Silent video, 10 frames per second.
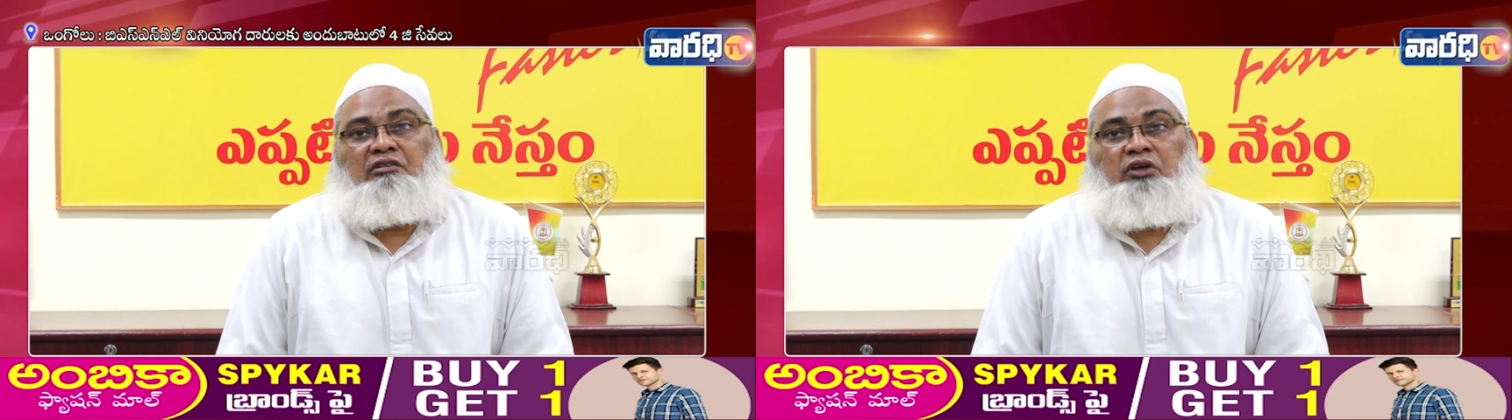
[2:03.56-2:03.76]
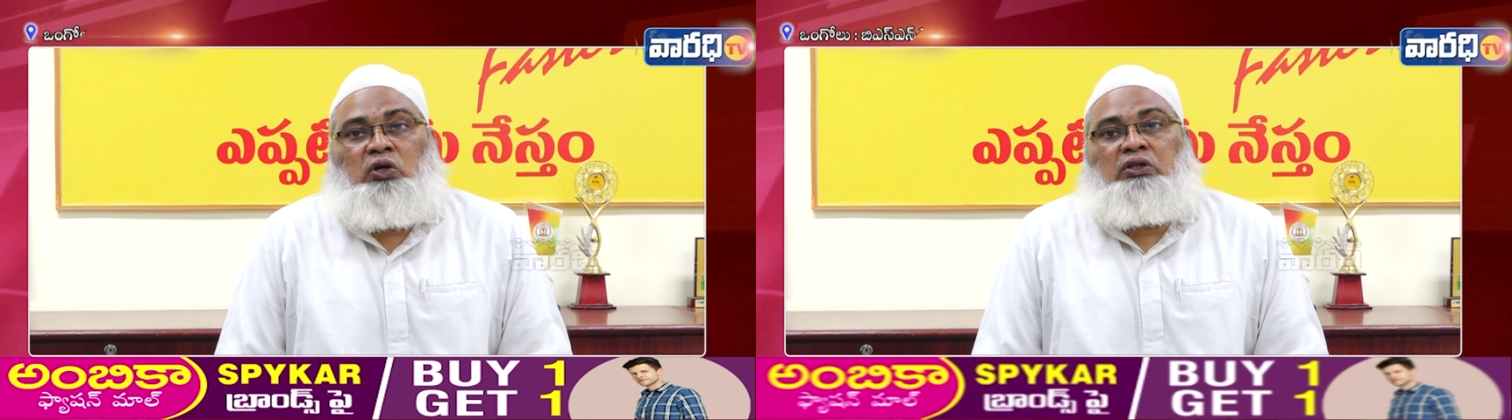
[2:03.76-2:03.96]

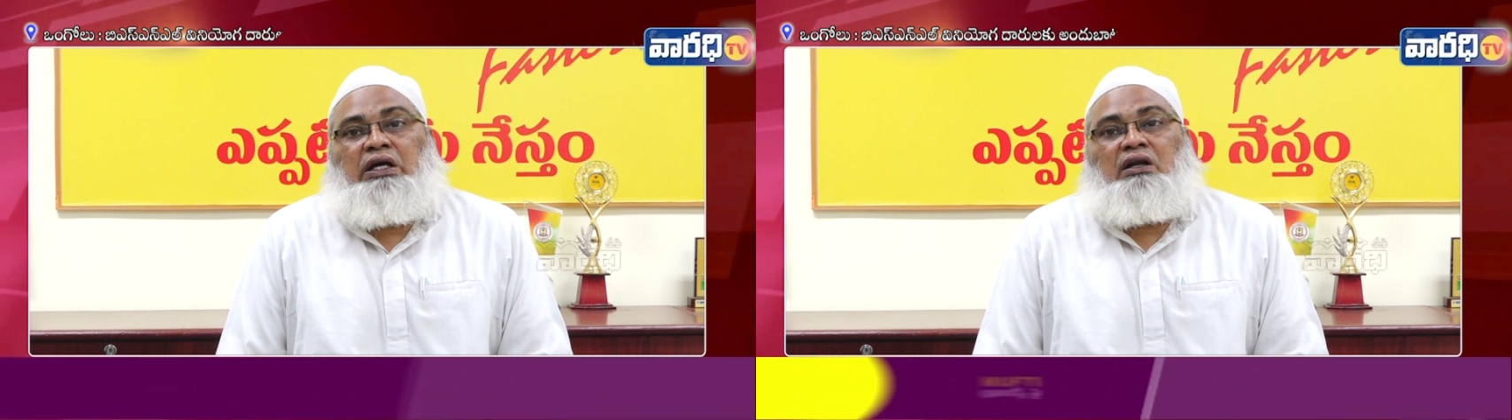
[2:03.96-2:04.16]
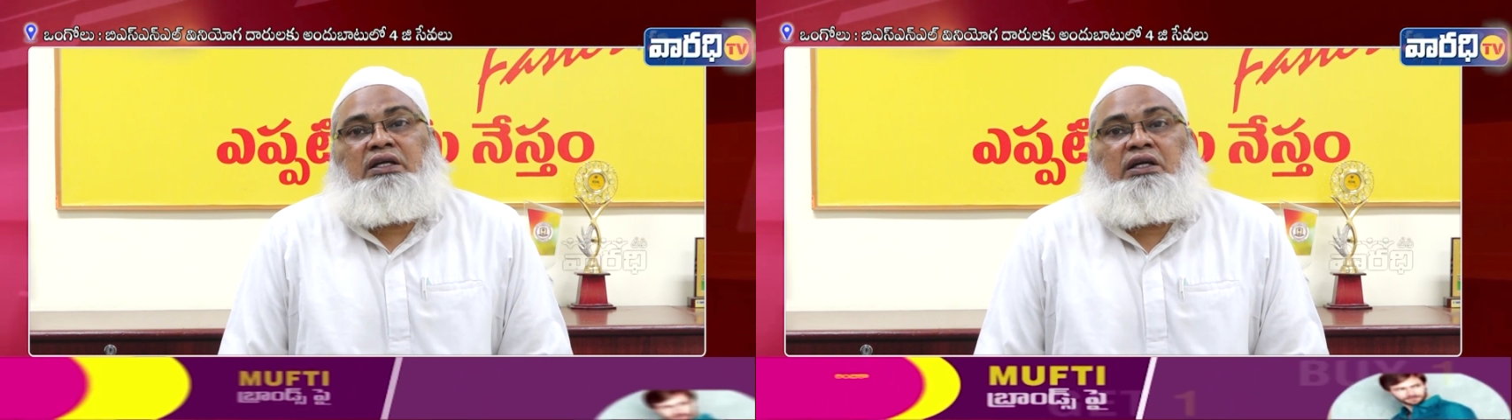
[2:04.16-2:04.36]

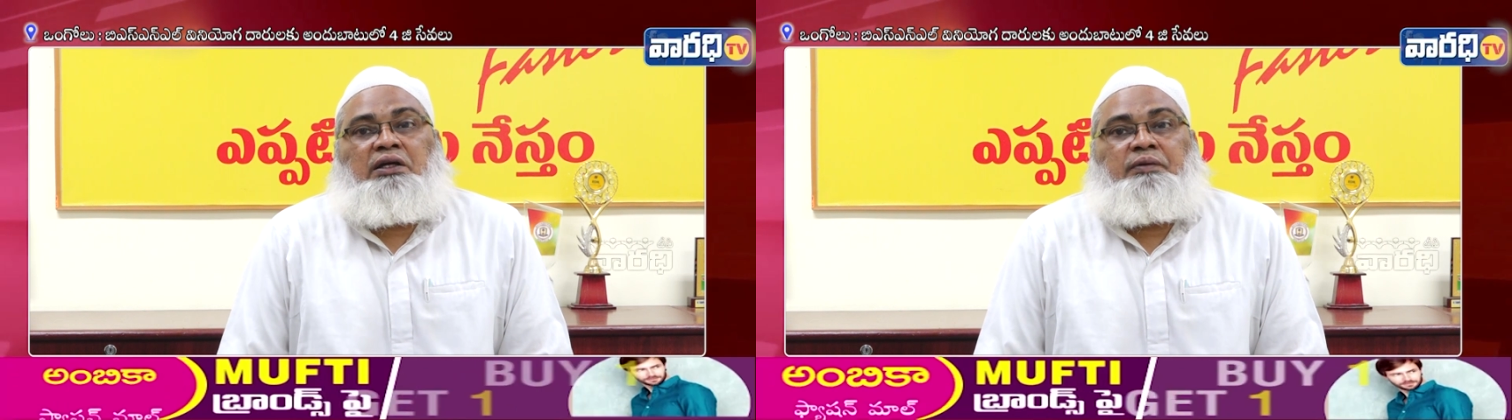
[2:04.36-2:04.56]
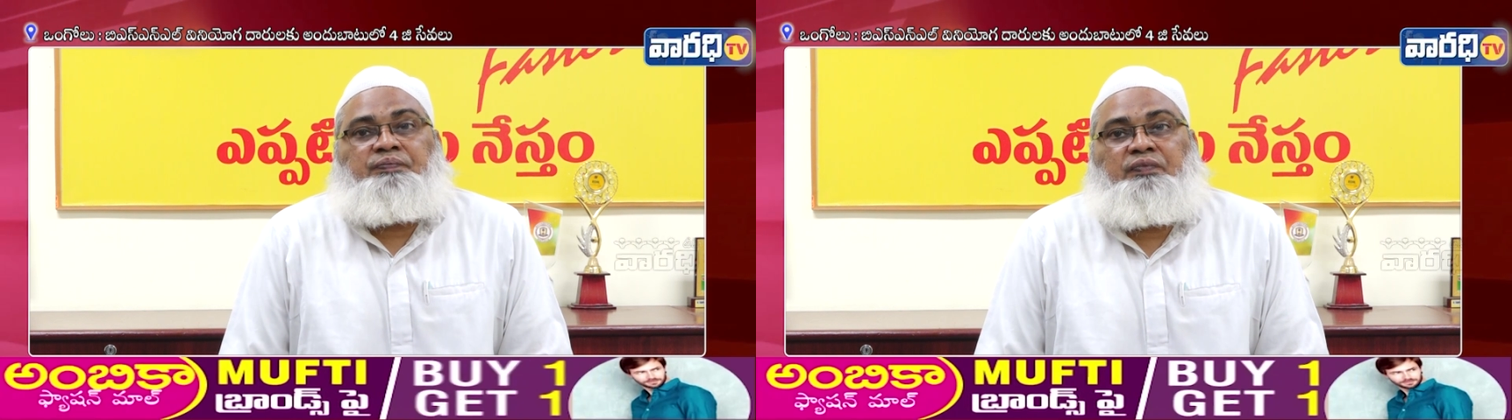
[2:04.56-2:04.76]
వినియోగదారులకి
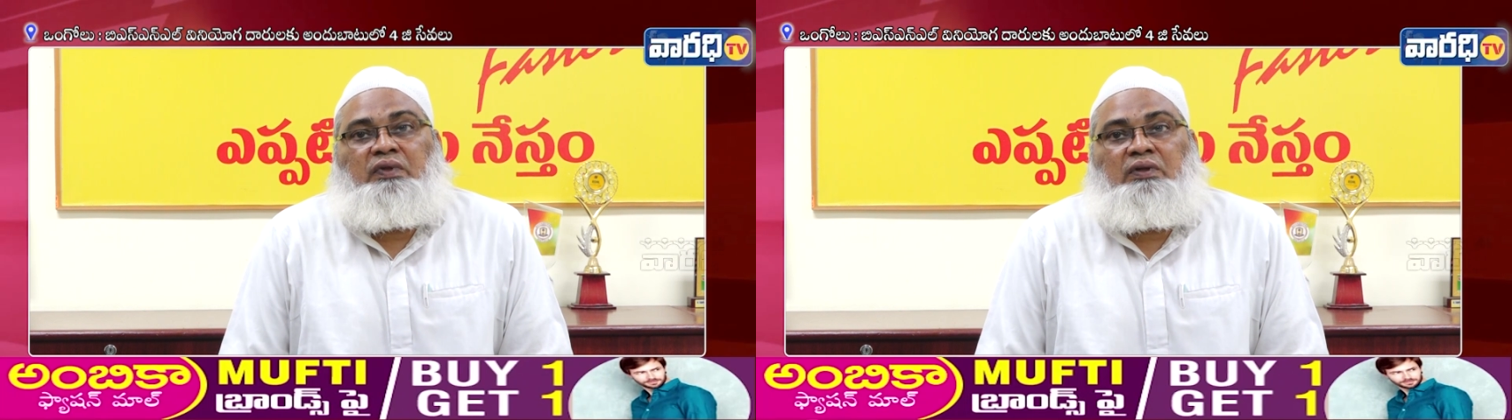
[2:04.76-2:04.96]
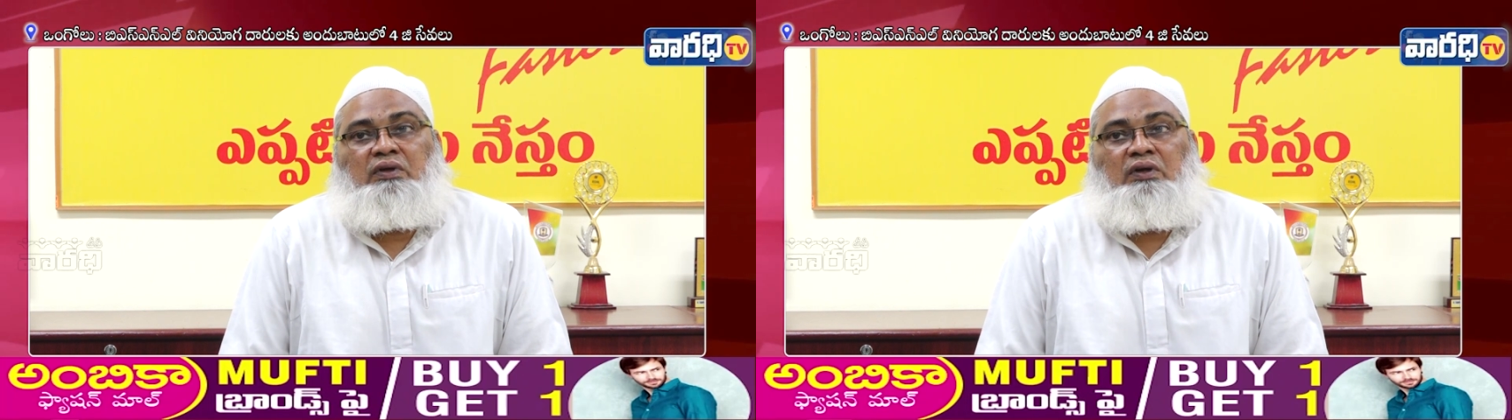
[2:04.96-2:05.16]

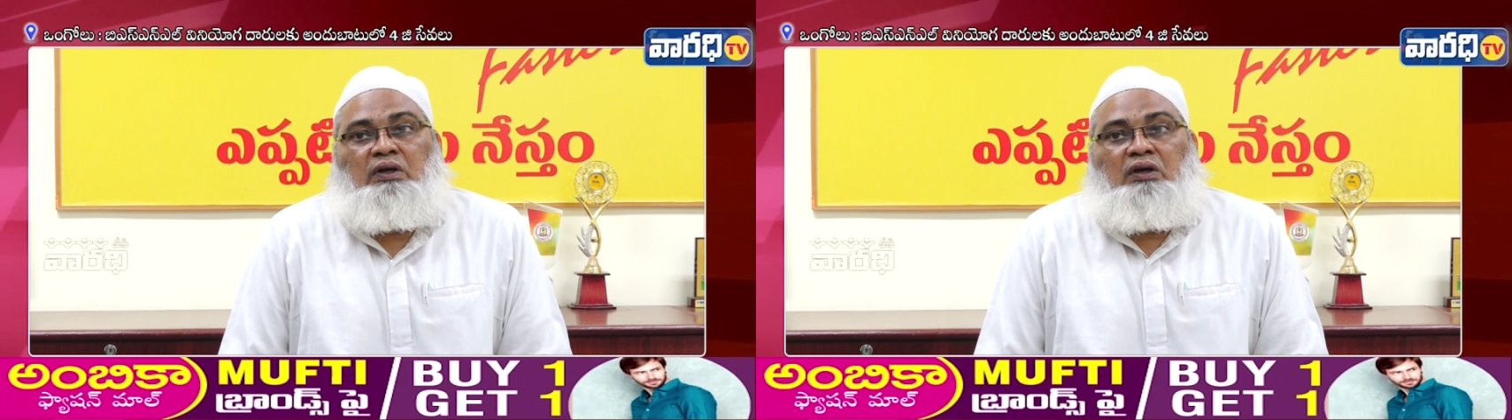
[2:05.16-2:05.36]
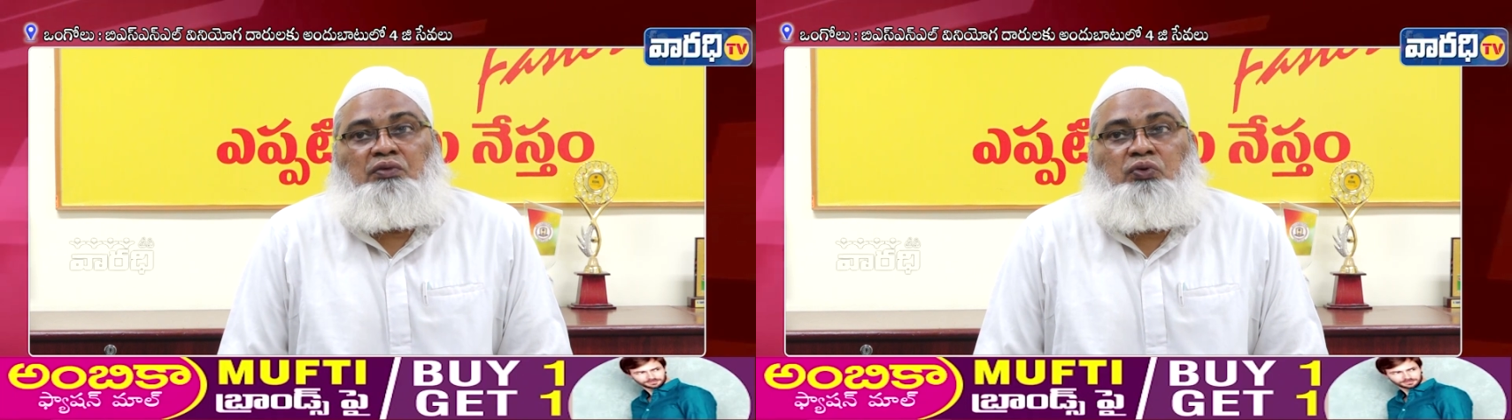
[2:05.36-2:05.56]

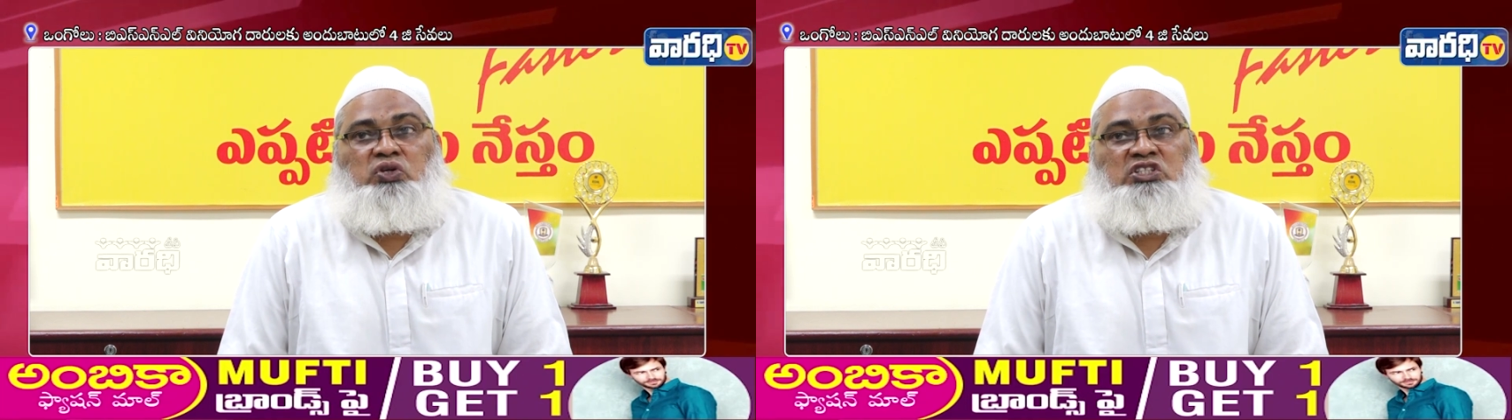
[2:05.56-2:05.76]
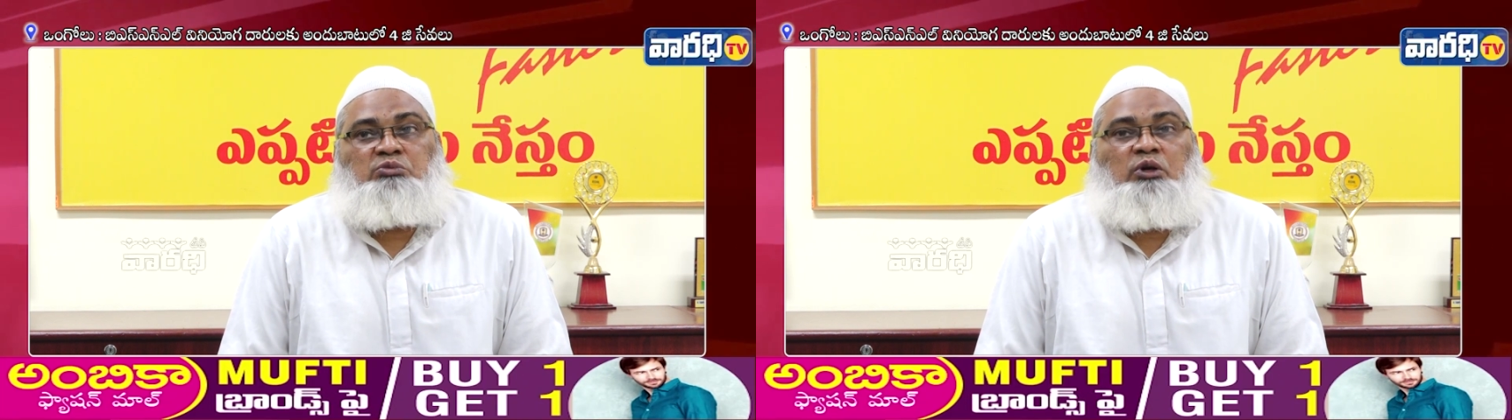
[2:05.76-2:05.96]
ఫోర్ జీ